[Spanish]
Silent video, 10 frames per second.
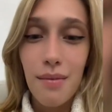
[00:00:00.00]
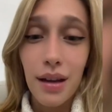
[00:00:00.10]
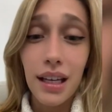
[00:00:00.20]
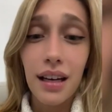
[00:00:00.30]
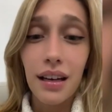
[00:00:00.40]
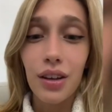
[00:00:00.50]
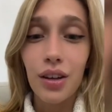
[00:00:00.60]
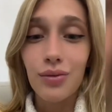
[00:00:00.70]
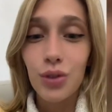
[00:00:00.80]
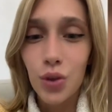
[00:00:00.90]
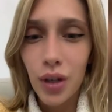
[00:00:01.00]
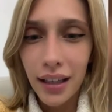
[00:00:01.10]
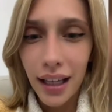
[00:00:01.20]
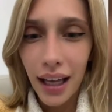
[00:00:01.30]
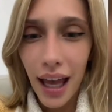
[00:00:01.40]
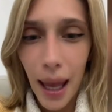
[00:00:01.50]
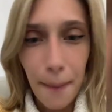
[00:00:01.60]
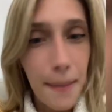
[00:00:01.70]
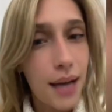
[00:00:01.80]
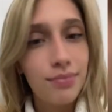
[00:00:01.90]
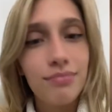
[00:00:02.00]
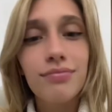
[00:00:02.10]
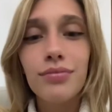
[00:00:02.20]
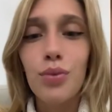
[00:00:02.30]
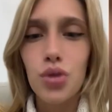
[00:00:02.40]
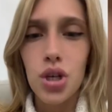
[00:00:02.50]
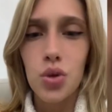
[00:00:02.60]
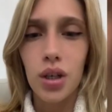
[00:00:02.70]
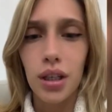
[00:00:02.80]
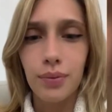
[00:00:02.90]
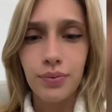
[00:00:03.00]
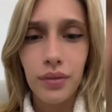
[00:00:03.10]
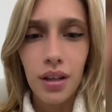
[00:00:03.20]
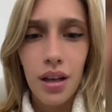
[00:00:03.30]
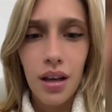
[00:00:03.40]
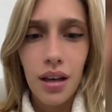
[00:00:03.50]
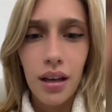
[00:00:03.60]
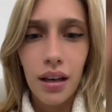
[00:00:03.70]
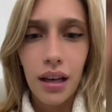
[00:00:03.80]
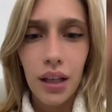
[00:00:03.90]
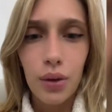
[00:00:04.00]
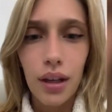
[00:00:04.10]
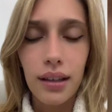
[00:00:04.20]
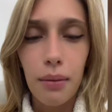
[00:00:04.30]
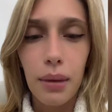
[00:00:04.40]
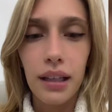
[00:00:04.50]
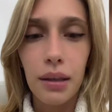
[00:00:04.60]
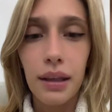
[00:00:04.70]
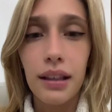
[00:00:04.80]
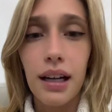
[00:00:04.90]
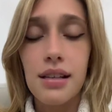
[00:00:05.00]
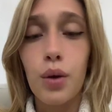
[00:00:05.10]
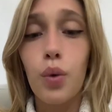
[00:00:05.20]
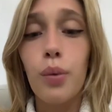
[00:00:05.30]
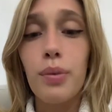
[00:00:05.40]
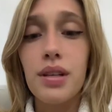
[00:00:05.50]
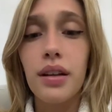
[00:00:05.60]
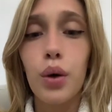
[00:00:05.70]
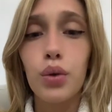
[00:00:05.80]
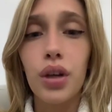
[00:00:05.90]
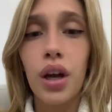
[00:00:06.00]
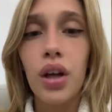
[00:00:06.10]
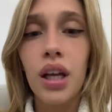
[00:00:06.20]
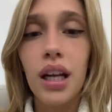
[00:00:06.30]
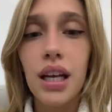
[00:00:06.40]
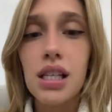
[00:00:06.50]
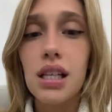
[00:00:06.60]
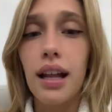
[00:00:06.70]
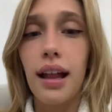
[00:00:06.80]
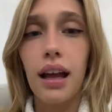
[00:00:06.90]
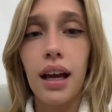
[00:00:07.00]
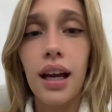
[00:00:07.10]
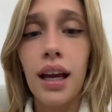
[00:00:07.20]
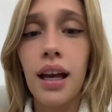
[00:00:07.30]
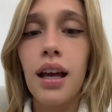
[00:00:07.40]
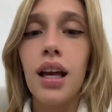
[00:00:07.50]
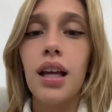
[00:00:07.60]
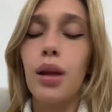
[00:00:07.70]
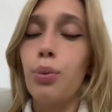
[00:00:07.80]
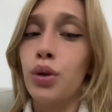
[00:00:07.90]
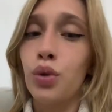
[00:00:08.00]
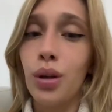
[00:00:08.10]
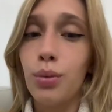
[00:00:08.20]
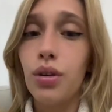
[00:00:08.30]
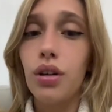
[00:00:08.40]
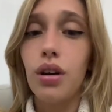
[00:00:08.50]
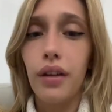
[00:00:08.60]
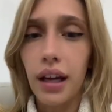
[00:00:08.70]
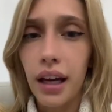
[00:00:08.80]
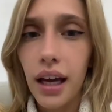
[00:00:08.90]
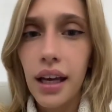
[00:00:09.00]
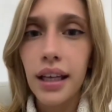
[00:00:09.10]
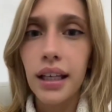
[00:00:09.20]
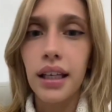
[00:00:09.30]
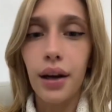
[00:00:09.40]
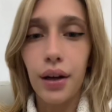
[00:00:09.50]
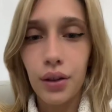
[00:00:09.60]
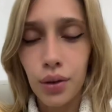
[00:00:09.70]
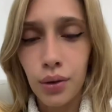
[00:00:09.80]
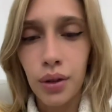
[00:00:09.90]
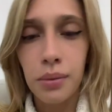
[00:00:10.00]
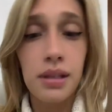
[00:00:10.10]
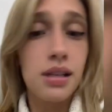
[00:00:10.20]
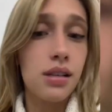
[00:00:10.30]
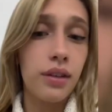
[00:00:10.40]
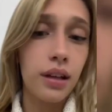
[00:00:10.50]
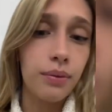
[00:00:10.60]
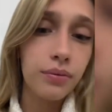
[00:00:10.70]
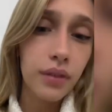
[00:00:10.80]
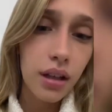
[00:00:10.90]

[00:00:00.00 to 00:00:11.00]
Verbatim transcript: Mañana rindo. Suerte, Emma. Mucha suerte. ¿Qué estudiaste apenas terminaste la CQ? Empecé traductorado de inglés, la dejé, después turismo, lo dejé y ahora estoy estudiando para ser azafata.